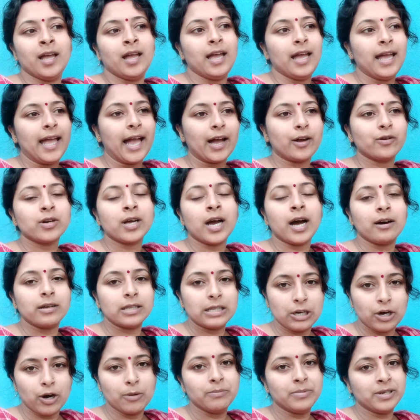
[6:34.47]
এখন খাওয়া
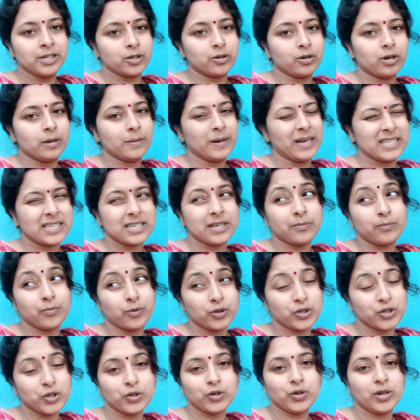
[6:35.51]
দাওয়া কমপ্লিট করলাম আজকে
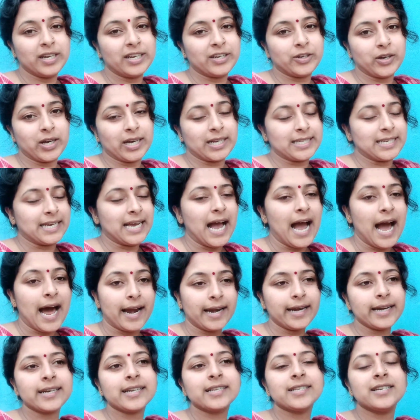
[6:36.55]
প্রচণ্ড লেট হয়ে গেছে
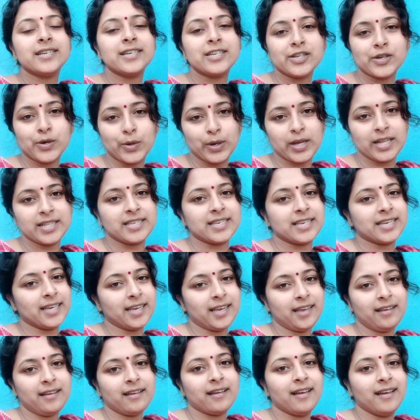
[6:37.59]
আরেকটা জিনিস হয়েছে
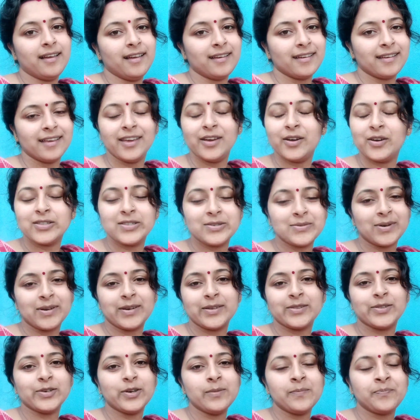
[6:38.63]
কি হয়েছে
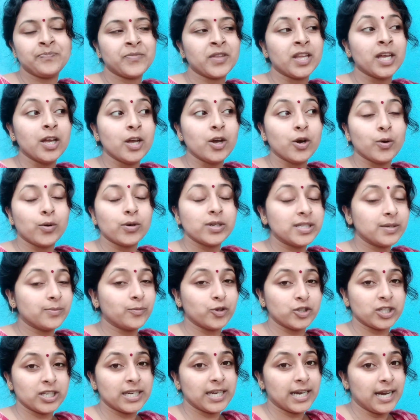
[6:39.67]
বলো তো ওই যে
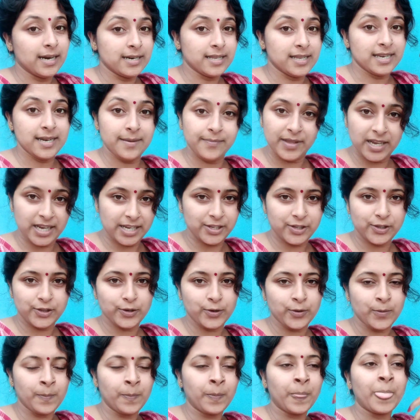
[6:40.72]
মোচাটা কাটছিলাম দেখেছো
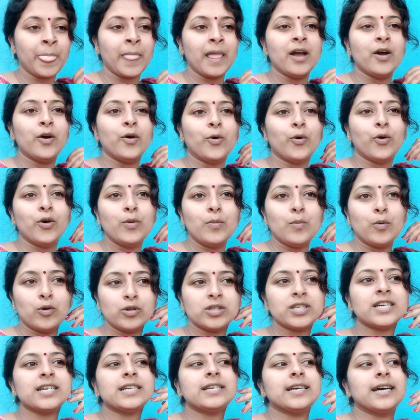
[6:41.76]
তো ওই
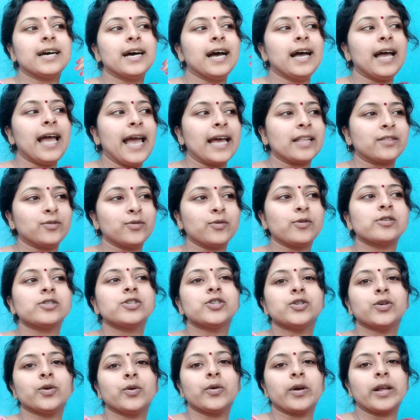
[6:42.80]
মোচাটা এত
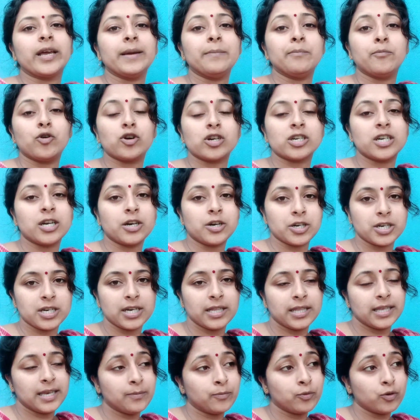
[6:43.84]
কষ্ট করে মশলা
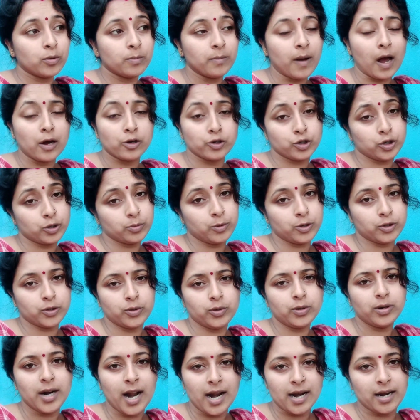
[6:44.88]
টশলা দিয়ে পুরো মাংসর মতো
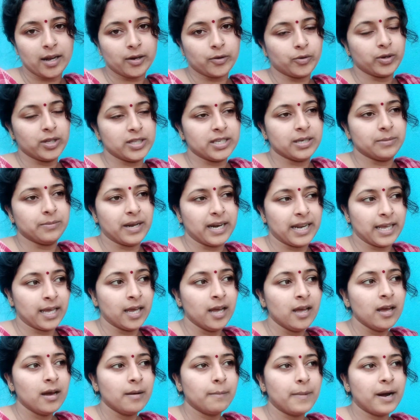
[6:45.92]
রান্না করেছি মানে
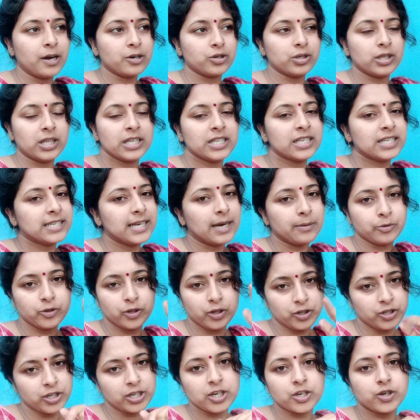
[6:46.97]
মাংসতে যে
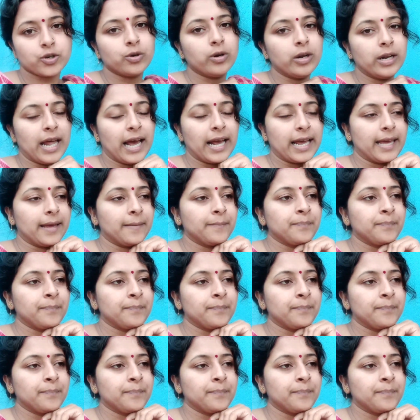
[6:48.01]
যাবতীয় জিনিসগুলো লাগে